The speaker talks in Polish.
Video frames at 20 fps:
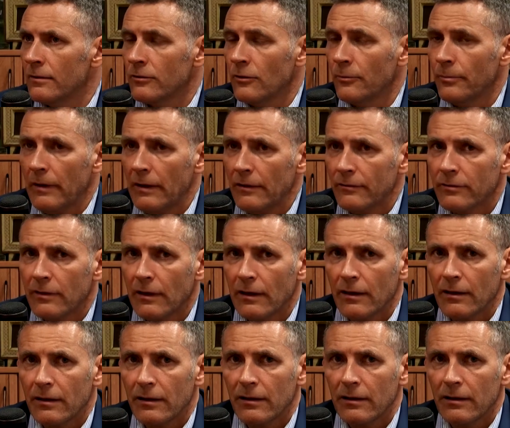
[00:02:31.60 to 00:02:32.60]
To
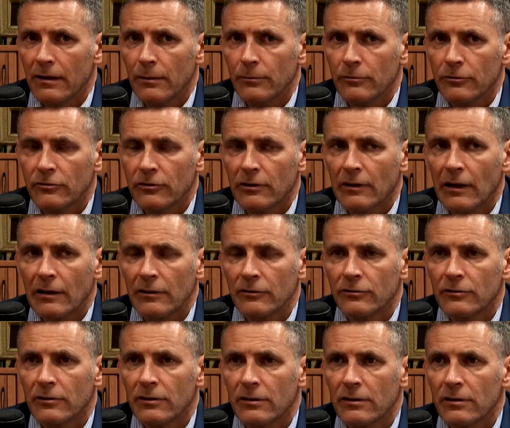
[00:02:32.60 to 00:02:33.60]
prawda. Ja myślę, że
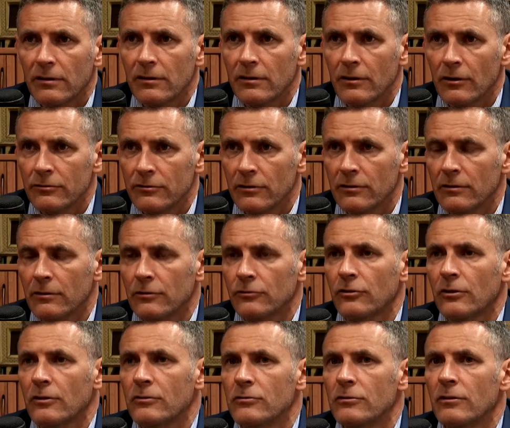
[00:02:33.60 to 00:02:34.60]
każdy rodzic
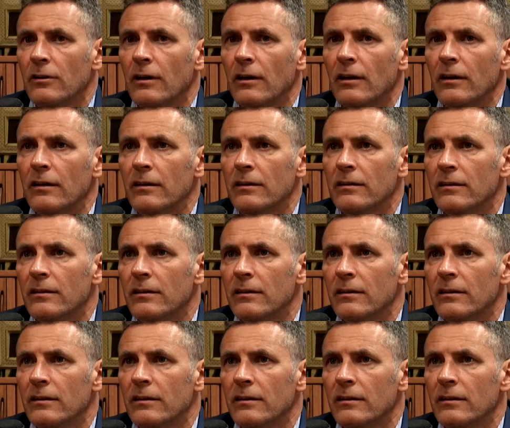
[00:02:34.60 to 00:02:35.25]
oczekuje,